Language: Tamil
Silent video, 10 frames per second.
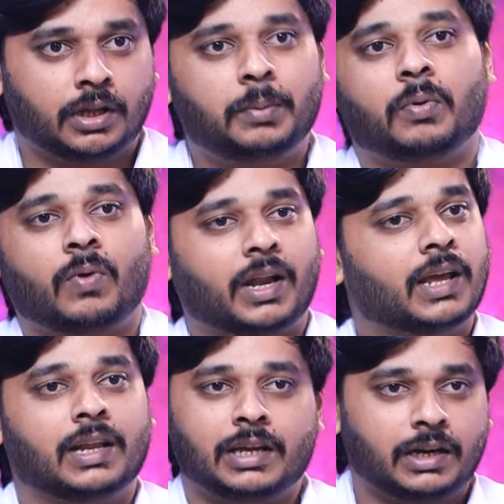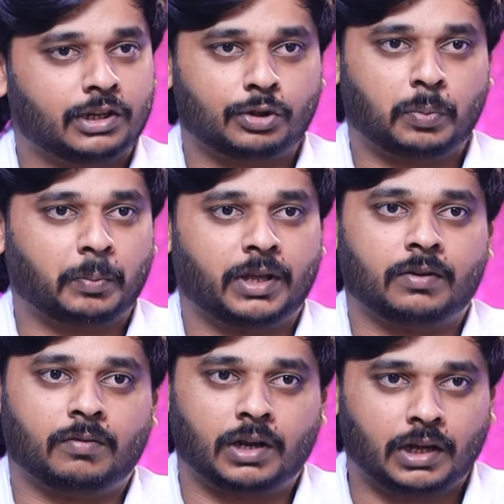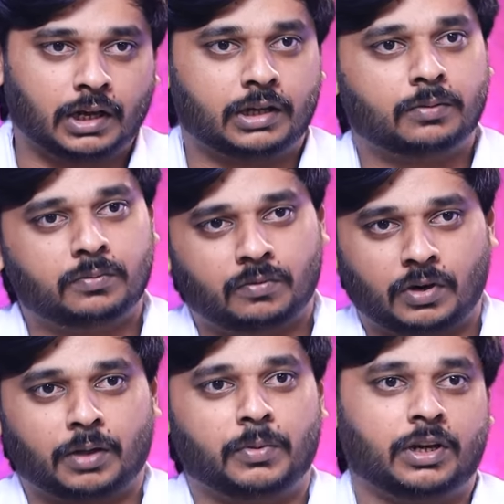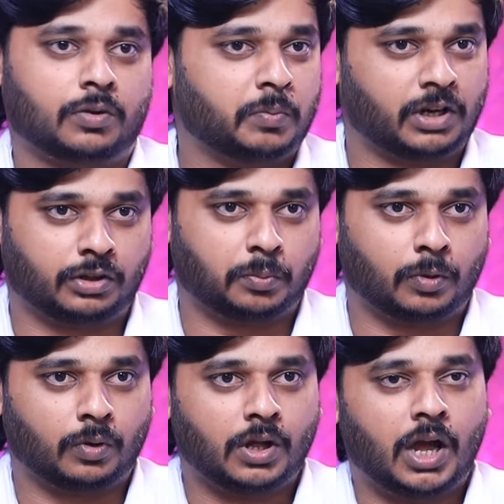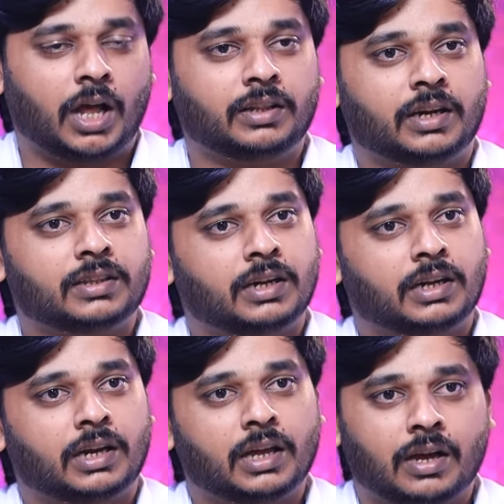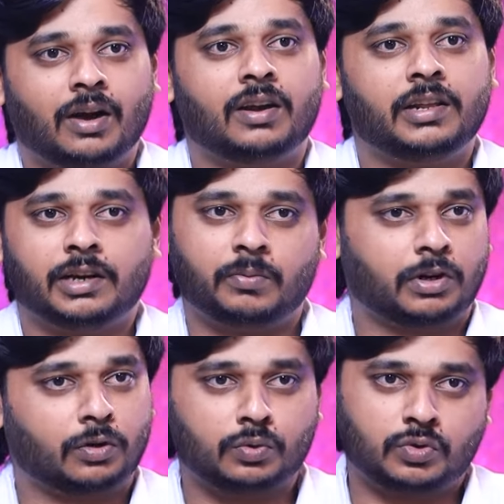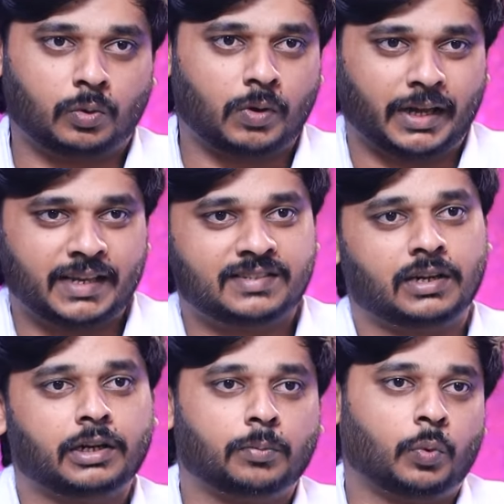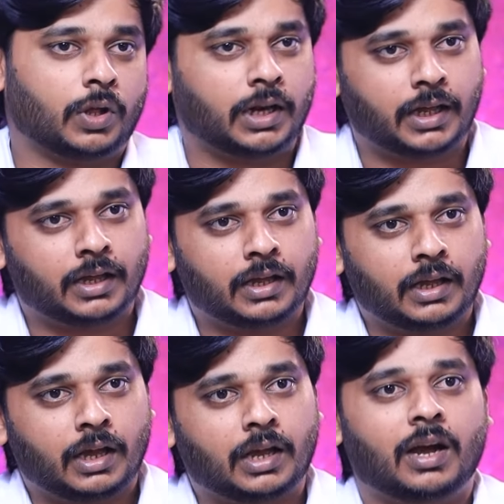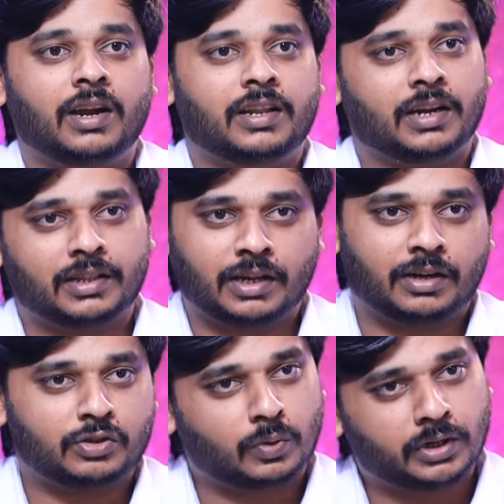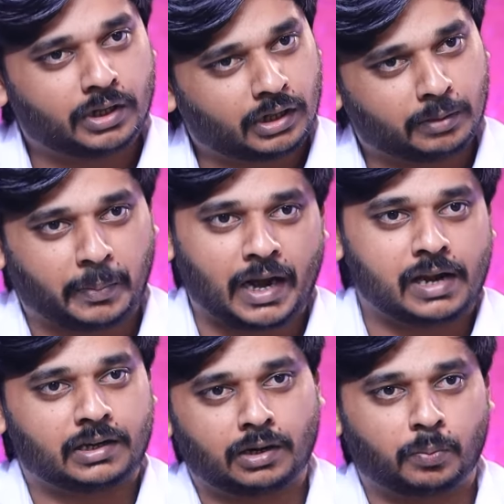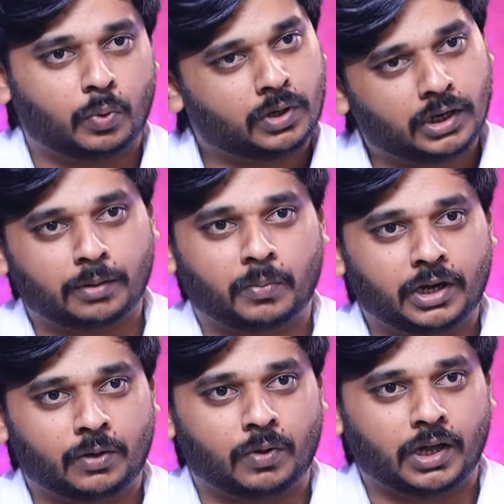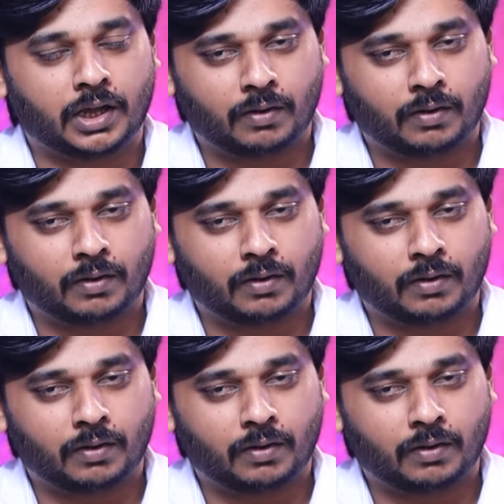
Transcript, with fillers: இப்போ வடகிழக்குன்னு எடுத்துப்போமே வடகிழக்கும் வடமேற்கும் எடுத்துப்போம் அந்த இடத்துல என்னென்னா காலி இடம் விடணும்னு சொல்லுவாங்க ஈசானிய மூலையில் காலி இடம் தானேன்னு சொல்லிவிட்டு அந்த பேன்லாம் போட்டு எல்லாம் பண்ணிடுவாங்க